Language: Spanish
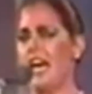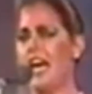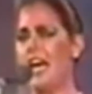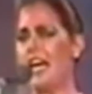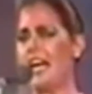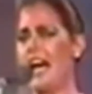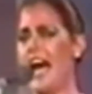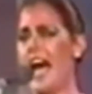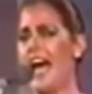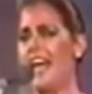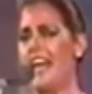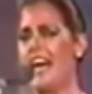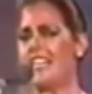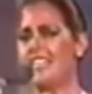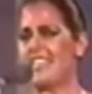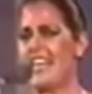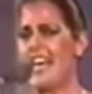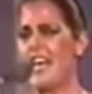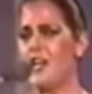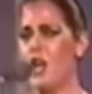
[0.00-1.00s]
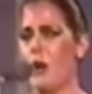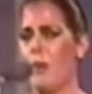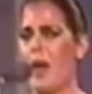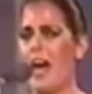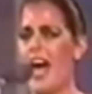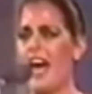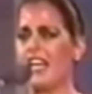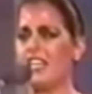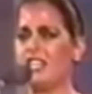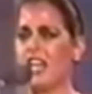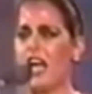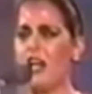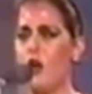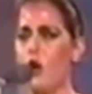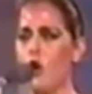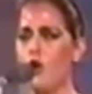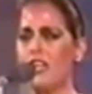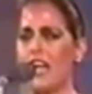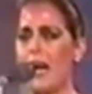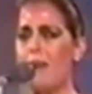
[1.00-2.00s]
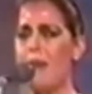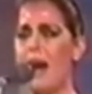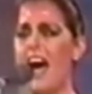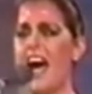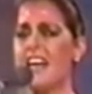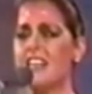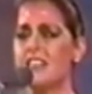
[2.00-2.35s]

ganas de no verte nunca